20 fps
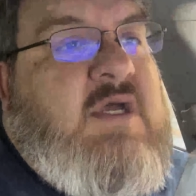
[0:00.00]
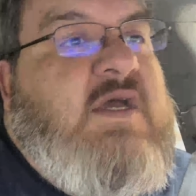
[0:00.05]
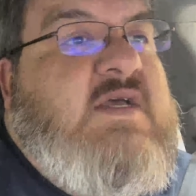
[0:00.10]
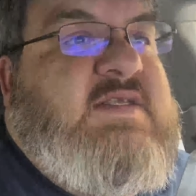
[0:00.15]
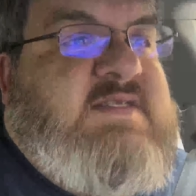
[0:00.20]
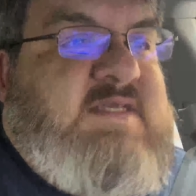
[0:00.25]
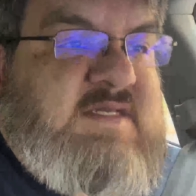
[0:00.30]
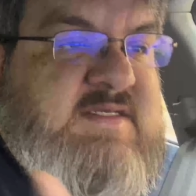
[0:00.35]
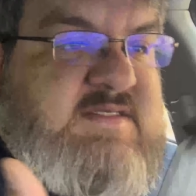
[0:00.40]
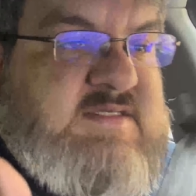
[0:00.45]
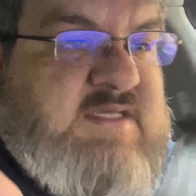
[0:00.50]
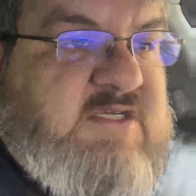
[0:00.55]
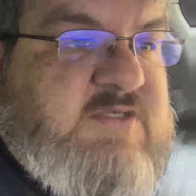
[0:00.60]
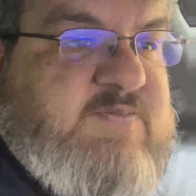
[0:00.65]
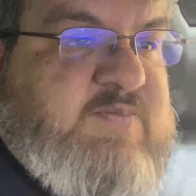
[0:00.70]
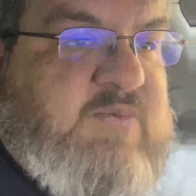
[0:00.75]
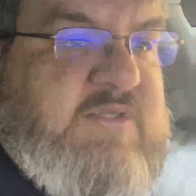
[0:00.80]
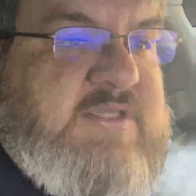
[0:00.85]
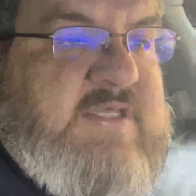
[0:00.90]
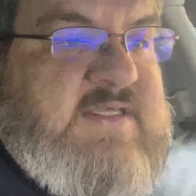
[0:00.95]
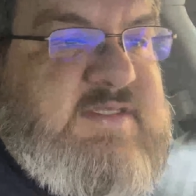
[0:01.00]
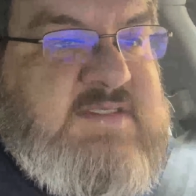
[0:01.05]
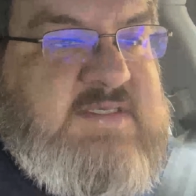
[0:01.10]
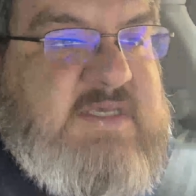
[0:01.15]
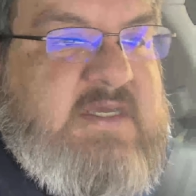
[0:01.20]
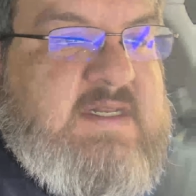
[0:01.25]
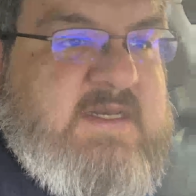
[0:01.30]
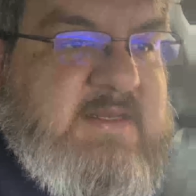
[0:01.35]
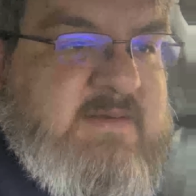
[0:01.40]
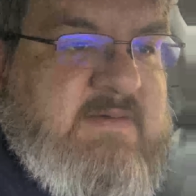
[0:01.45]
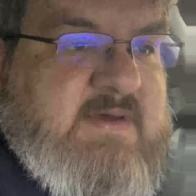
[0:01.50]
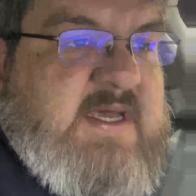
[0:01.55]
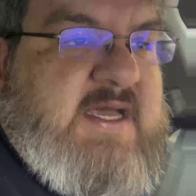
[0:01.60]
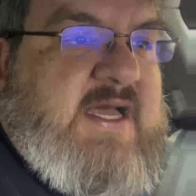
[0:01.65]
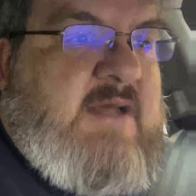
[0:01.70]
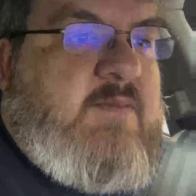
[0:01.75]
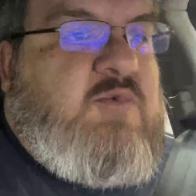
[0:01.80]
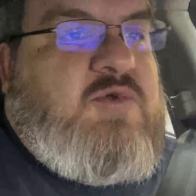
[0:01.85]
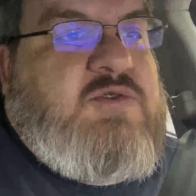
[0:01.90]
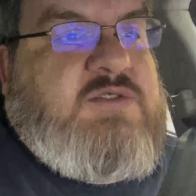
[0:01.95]
Si necesitamos potencia, le
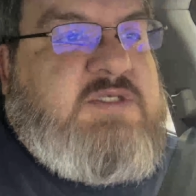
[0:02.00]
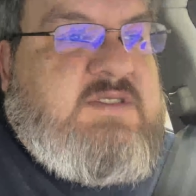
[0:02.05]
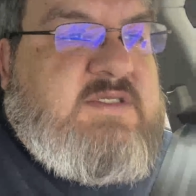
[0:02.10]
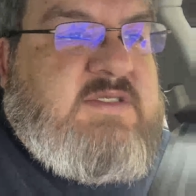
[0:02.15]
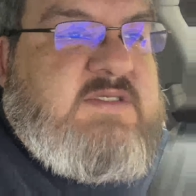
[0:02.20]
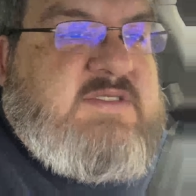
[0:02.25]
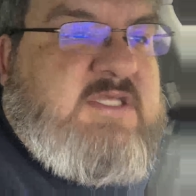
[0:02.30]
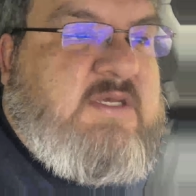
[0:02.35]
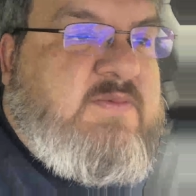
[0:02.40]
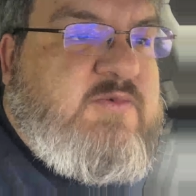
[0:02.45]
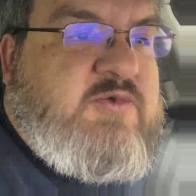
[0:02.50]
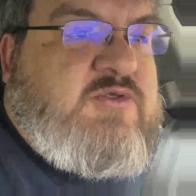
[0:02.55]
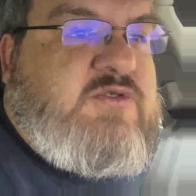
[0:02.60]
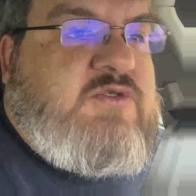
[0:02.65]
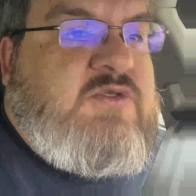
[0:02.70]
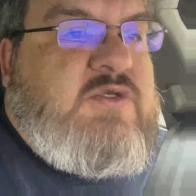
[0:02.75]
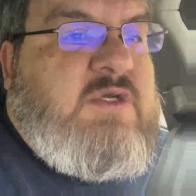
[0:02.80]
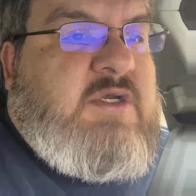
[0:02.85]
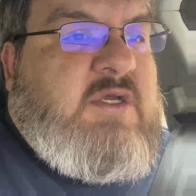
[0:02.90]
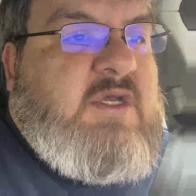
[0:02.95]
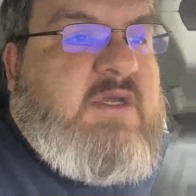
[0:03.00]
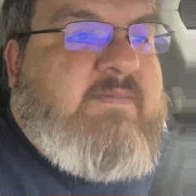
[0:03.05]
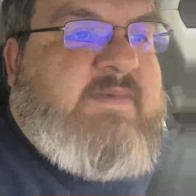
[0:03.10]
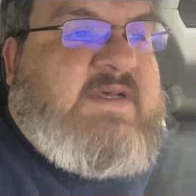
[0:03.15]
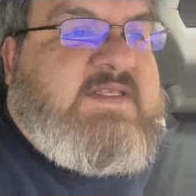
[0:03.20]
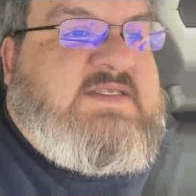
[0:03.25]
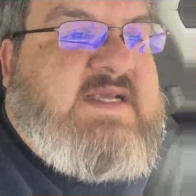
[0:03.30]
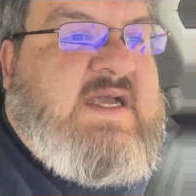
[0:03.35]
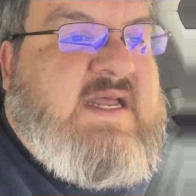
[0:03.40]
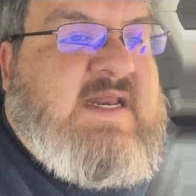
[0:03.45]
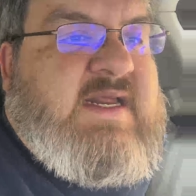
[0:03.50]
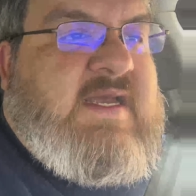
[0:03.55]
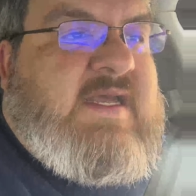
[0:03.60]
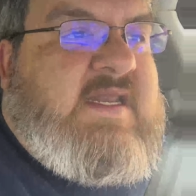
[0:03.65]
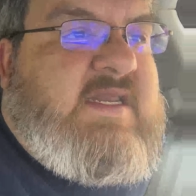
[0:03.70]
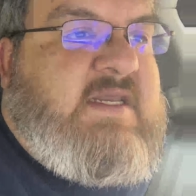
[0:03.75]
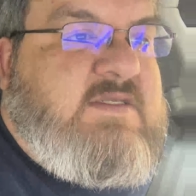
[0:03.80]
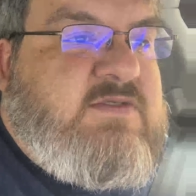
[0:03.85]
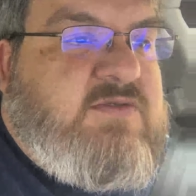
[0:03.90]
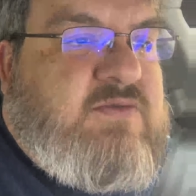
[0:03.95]
bajamos. Si necesitamos más carga,
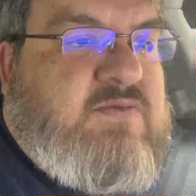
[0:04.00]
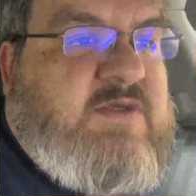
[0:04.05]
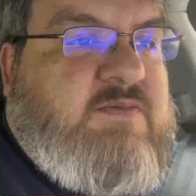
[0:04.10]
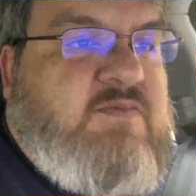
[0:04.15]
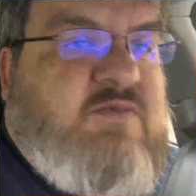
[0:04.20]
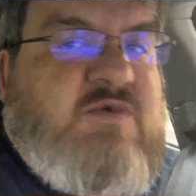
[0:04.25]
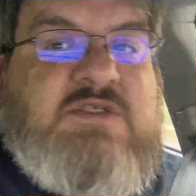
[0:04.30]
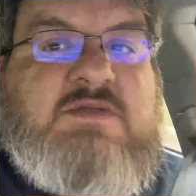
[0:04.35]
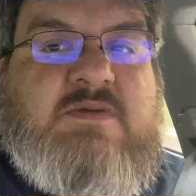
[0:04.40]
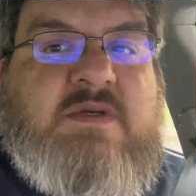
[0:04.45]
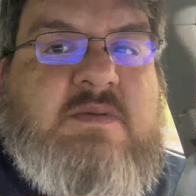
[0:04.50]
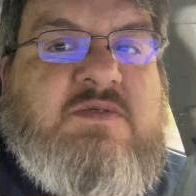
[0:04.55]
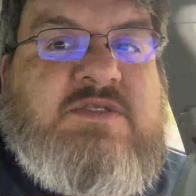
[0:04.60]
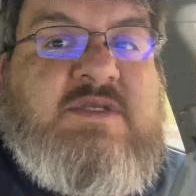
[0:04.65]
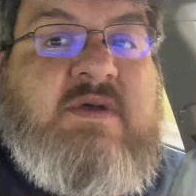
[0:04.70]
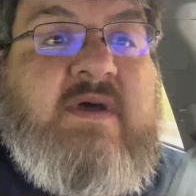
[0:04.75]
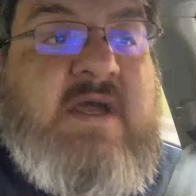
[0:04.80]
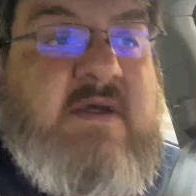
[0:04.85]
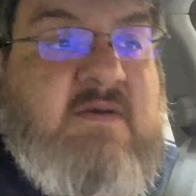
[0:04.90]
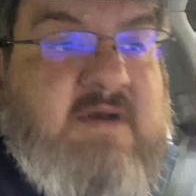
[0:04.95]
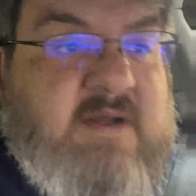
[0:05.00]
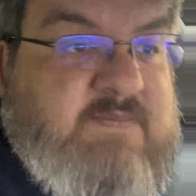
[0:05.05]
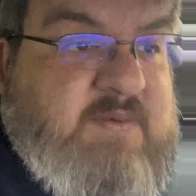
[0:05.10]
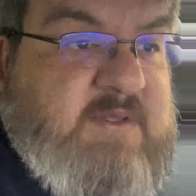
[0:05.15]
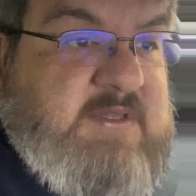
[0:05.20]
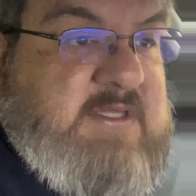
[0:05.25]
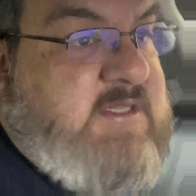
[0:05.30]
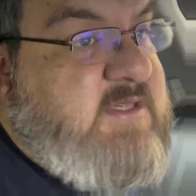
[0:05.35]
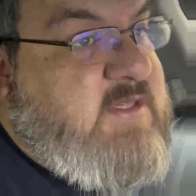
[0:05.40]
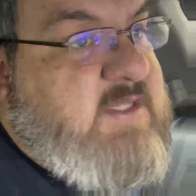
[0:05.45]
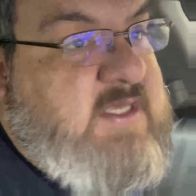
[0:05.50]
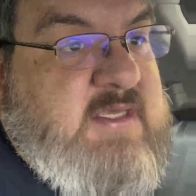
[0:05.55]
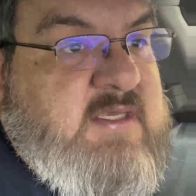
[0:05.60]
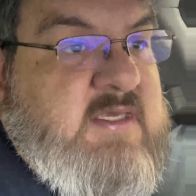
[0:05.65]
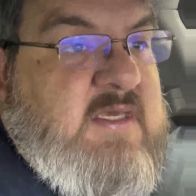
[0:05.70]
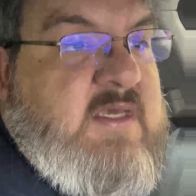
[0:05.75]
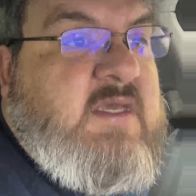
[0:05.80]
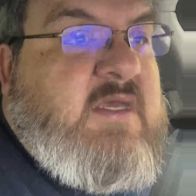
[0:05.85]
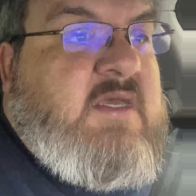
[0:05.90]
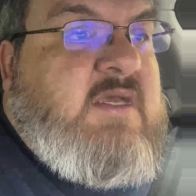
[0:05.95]
le subimos. Si vamos a bajar una pendiente,
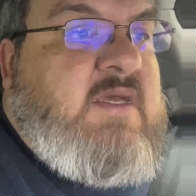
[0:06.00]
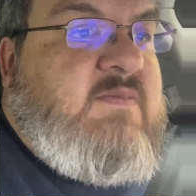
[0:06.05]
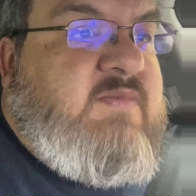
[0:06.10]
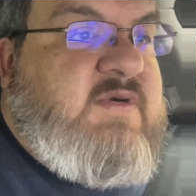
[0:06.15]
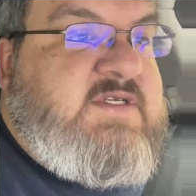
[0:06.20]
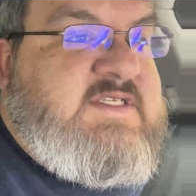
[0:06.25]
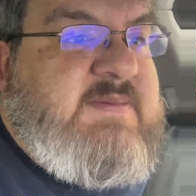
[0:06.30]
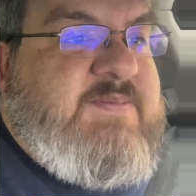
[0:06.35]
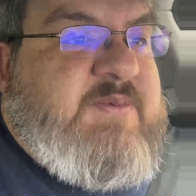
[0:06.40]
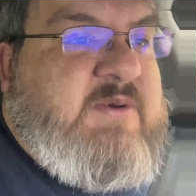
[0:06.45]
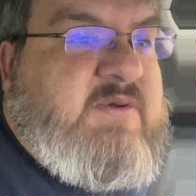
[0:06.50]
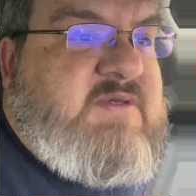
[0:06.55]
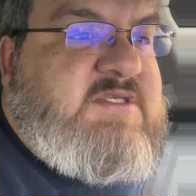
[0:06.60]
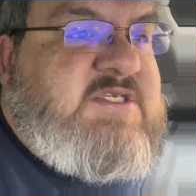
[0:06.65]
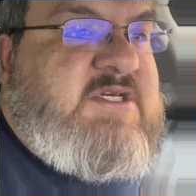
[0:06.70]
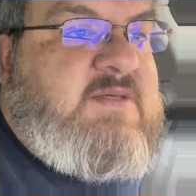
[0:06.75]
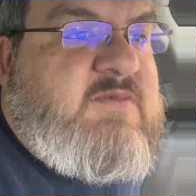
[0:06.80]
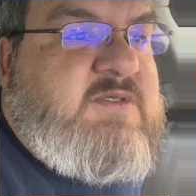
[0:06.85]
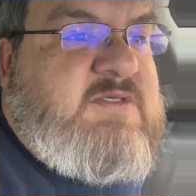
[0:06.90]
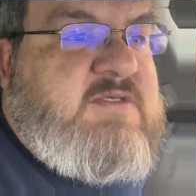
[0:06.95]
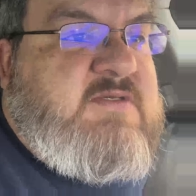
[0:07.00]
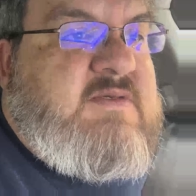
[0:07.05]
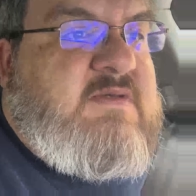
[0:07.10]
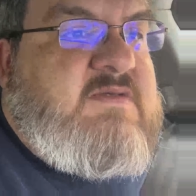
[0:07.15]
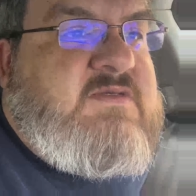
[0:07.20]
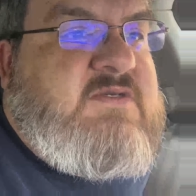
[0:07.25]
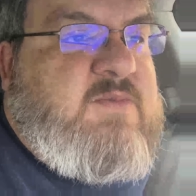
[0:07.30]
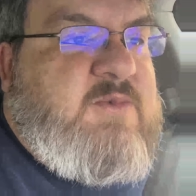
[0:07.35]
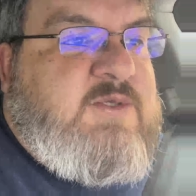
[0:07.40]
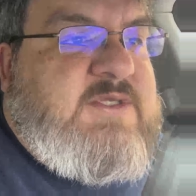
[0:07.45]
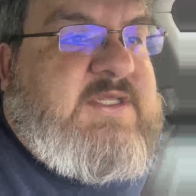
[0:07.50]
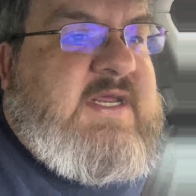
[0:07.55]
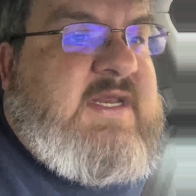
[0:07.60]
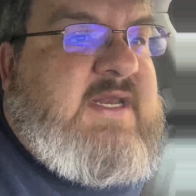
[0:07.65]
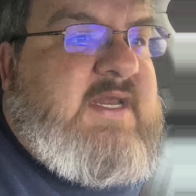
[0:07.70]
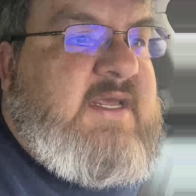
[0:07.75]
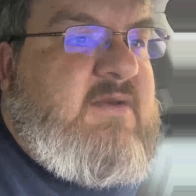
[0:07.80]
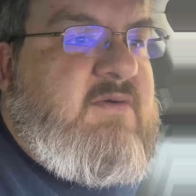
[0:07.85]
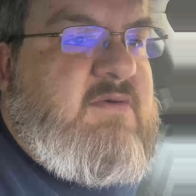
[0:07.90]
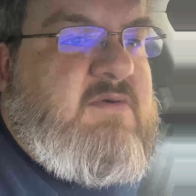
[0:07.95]
pues aprovechamos y nos vamos como
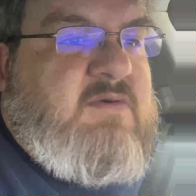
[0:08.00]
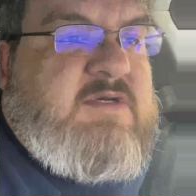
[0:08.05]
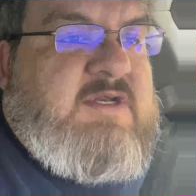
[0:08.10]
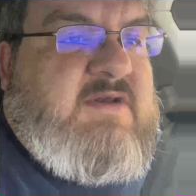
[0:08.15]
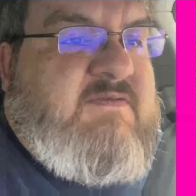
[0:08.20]
trailero con el